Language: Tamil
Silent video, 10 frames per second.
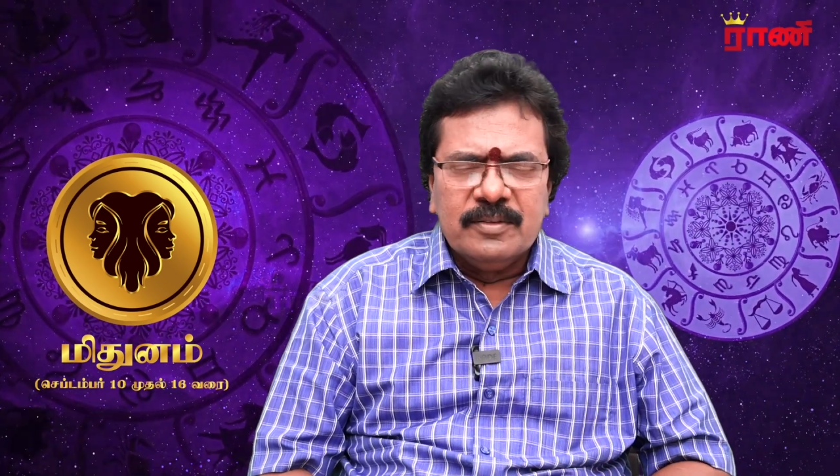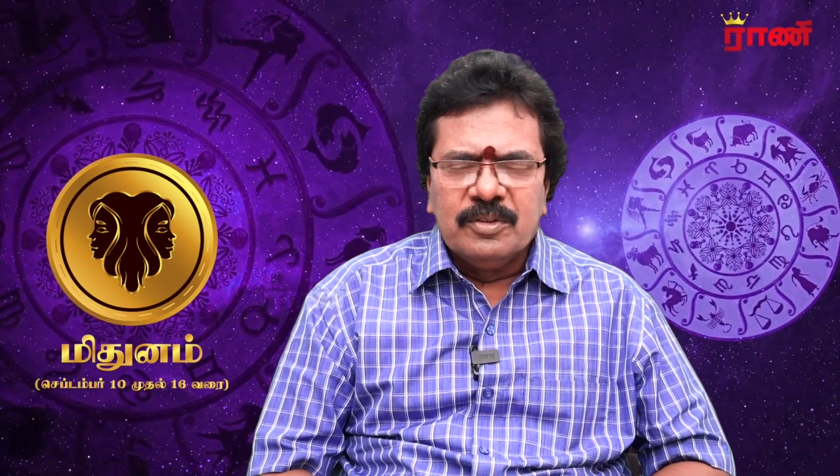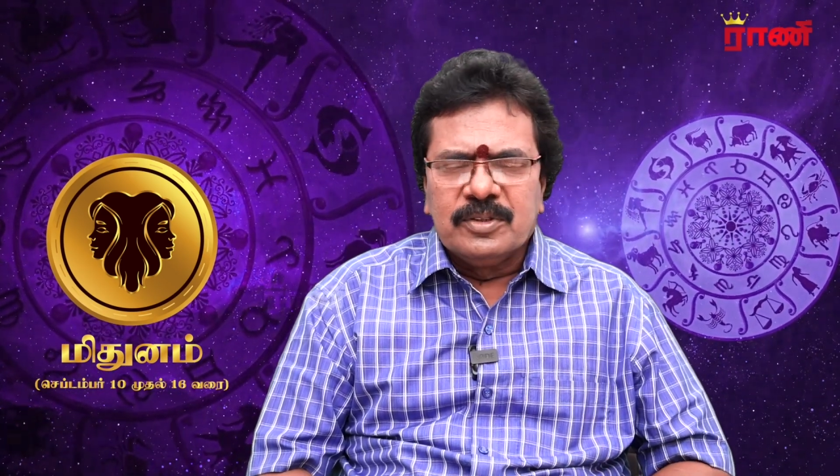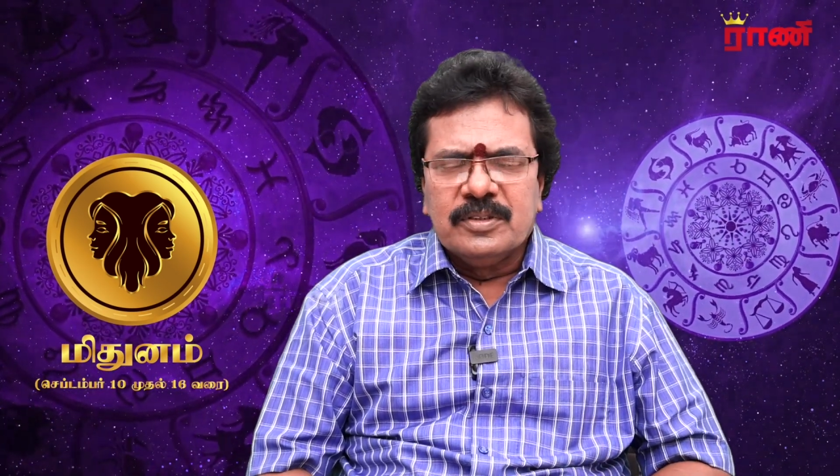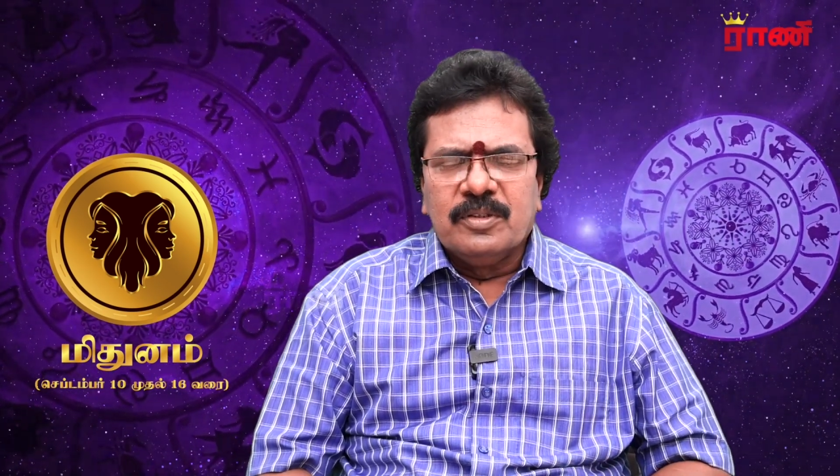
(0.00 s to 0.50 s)

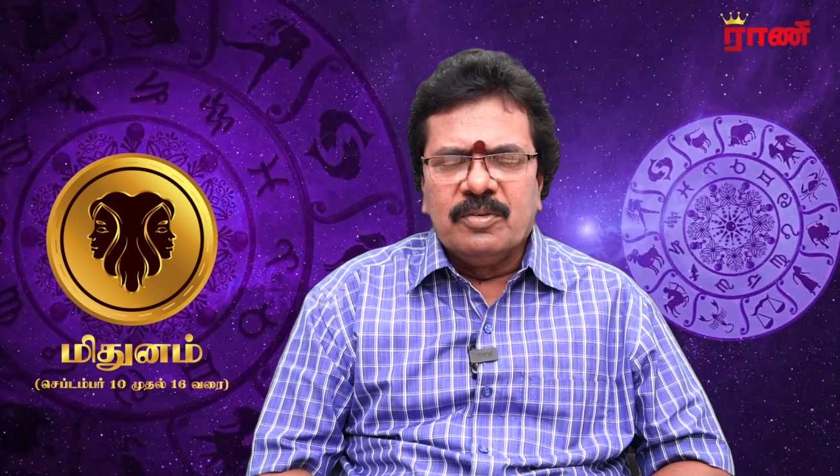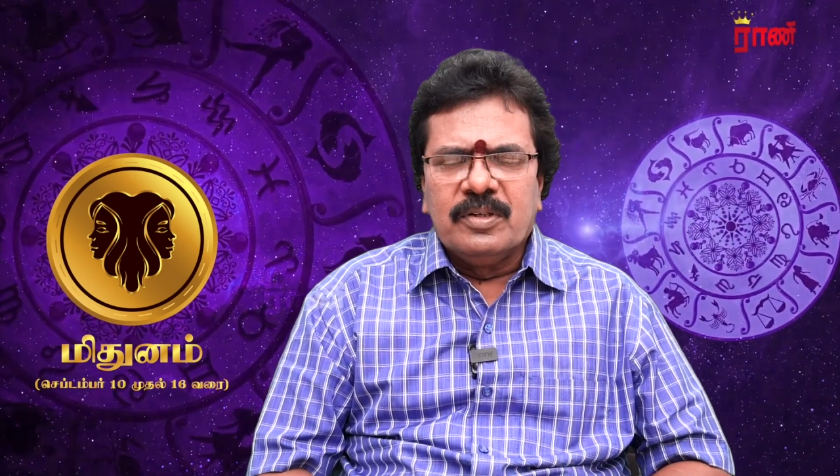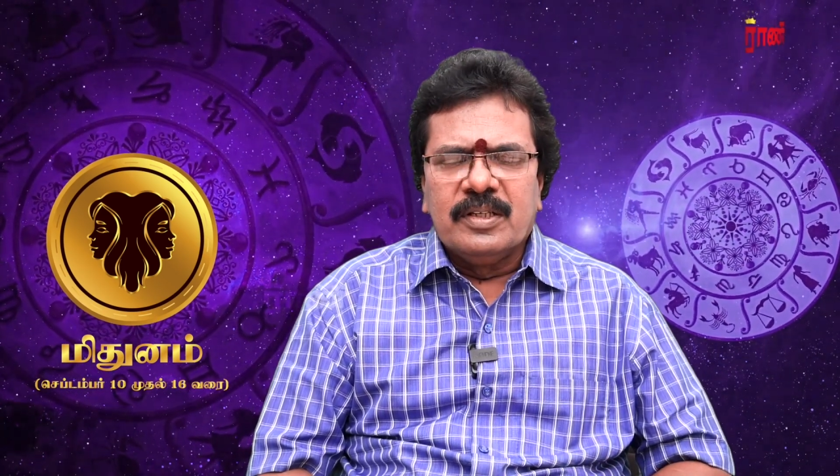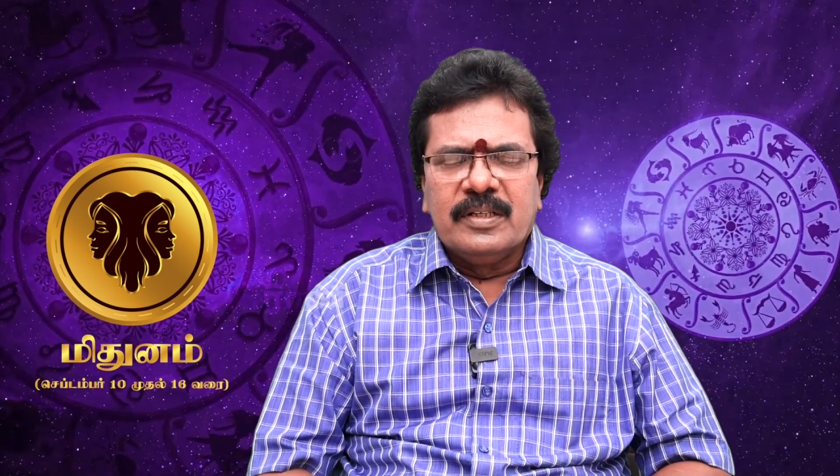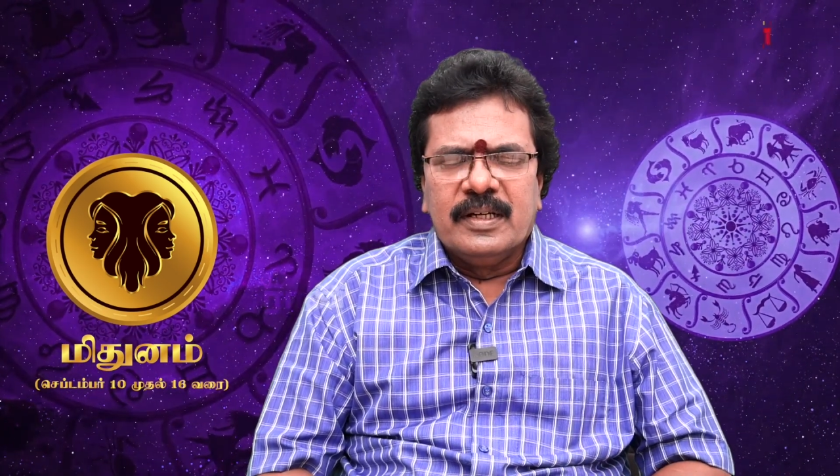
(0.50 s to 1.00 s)
சந்தோஷத்தை
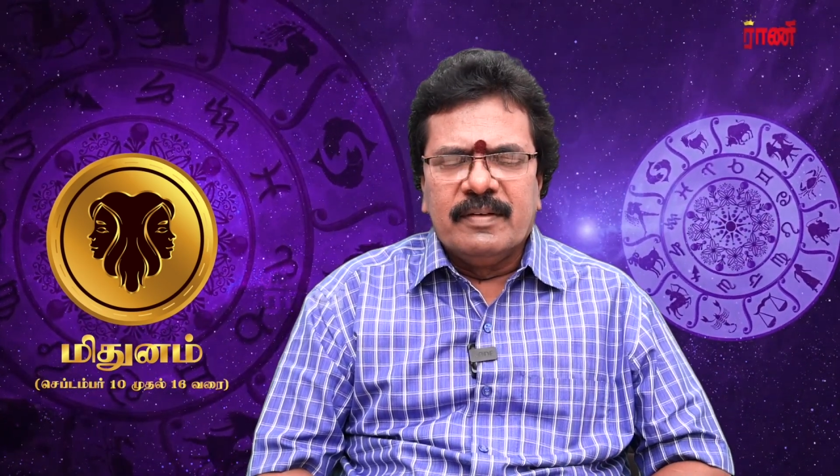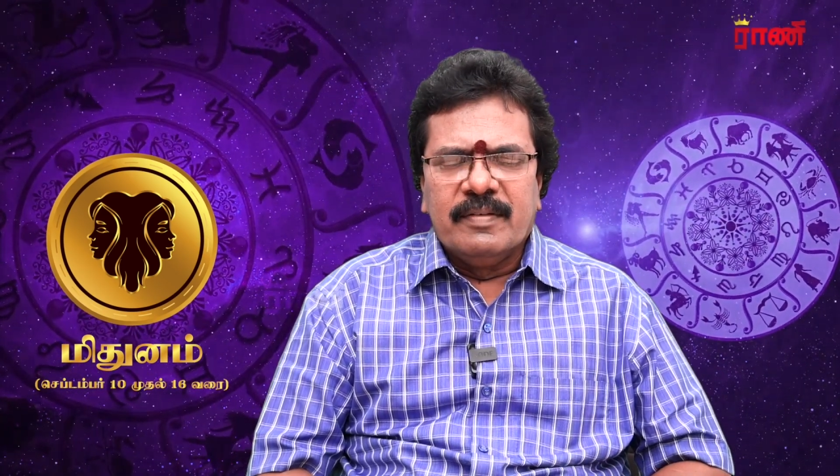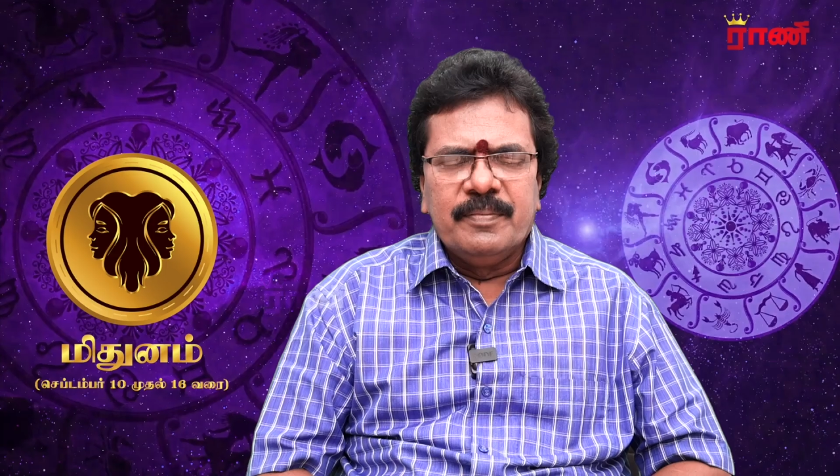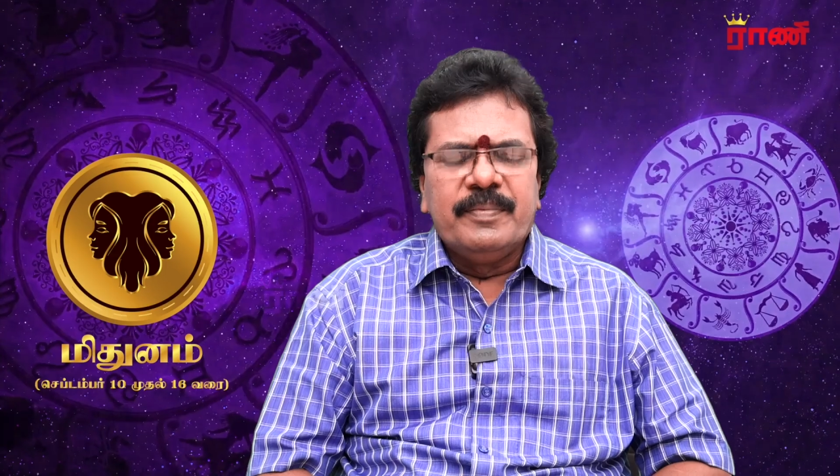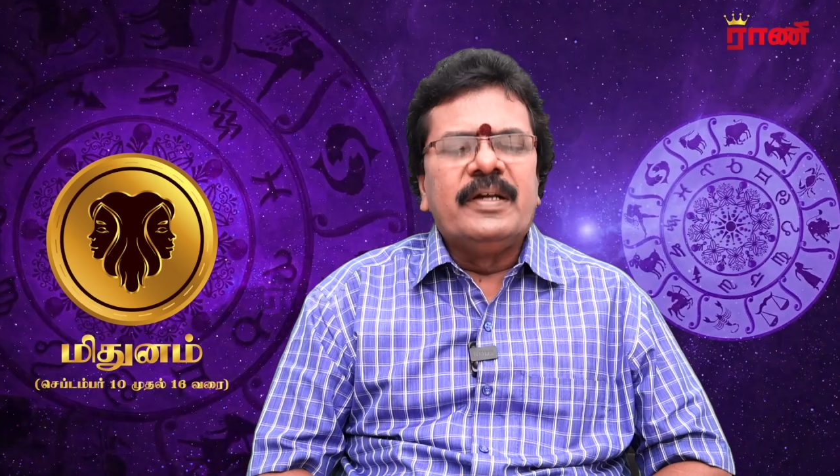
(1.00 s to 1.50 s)
கொடுக்கறதுக்கான
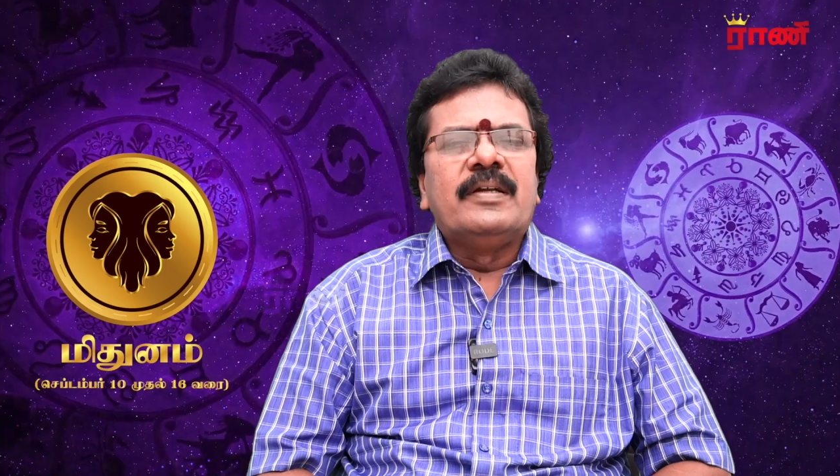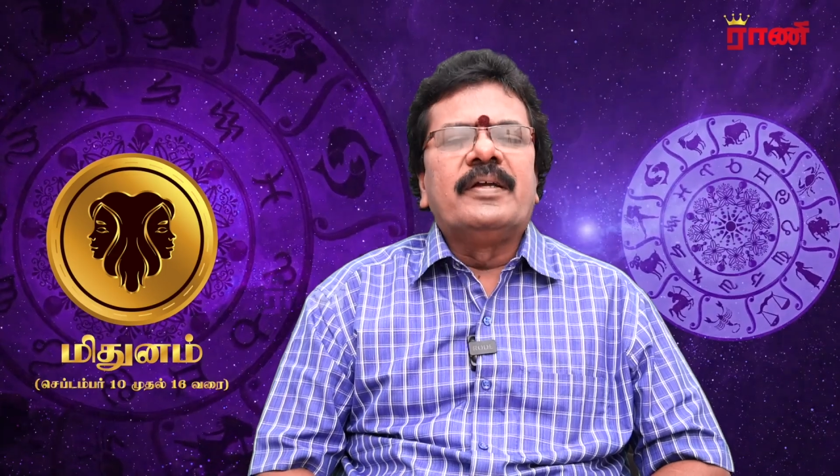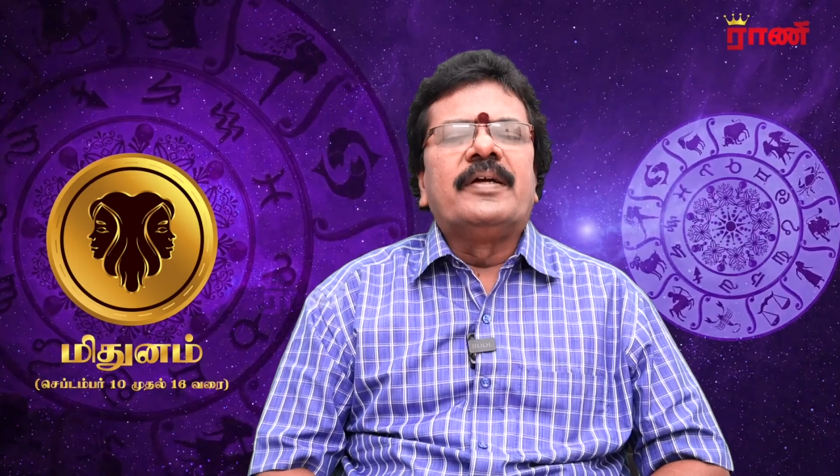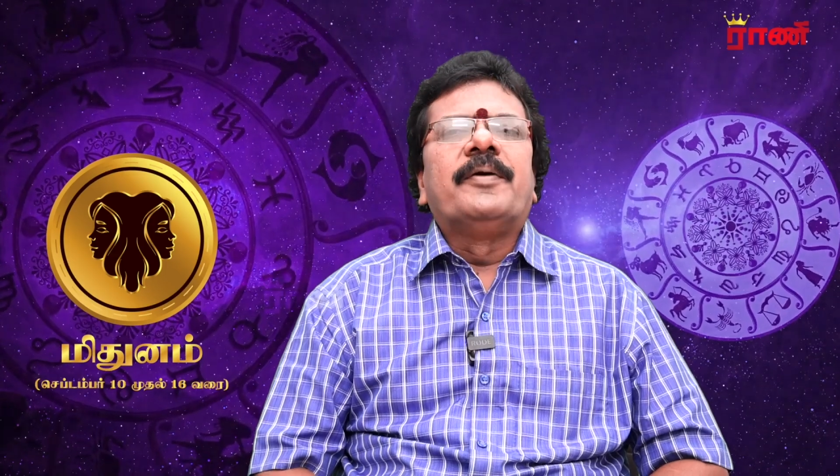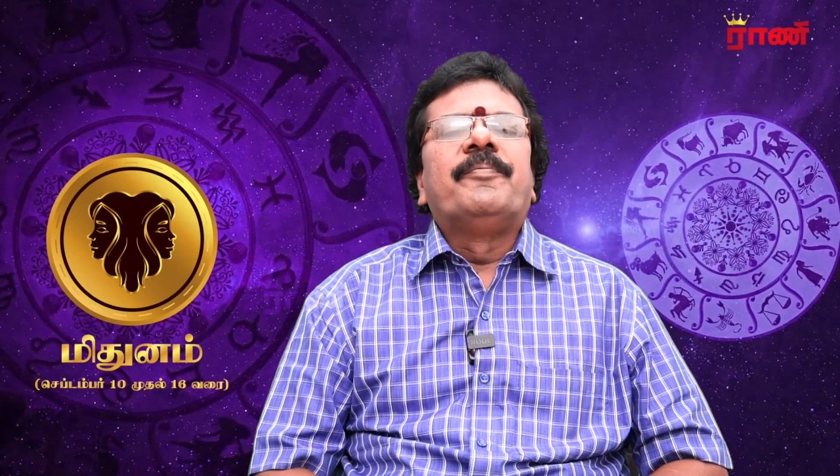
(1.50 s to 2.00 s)
வாய்ப்புகள்
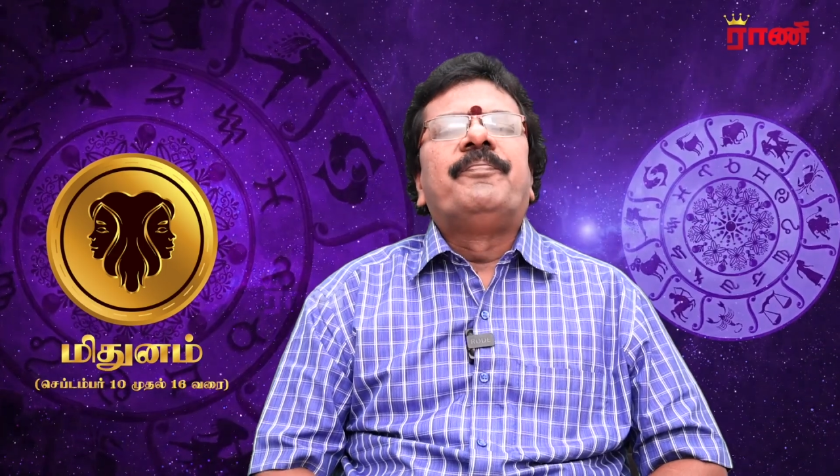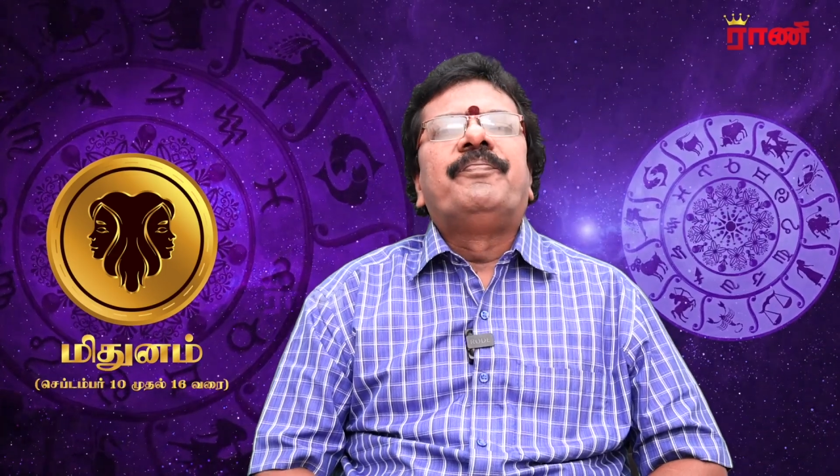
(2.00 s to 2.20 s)
இருக்குது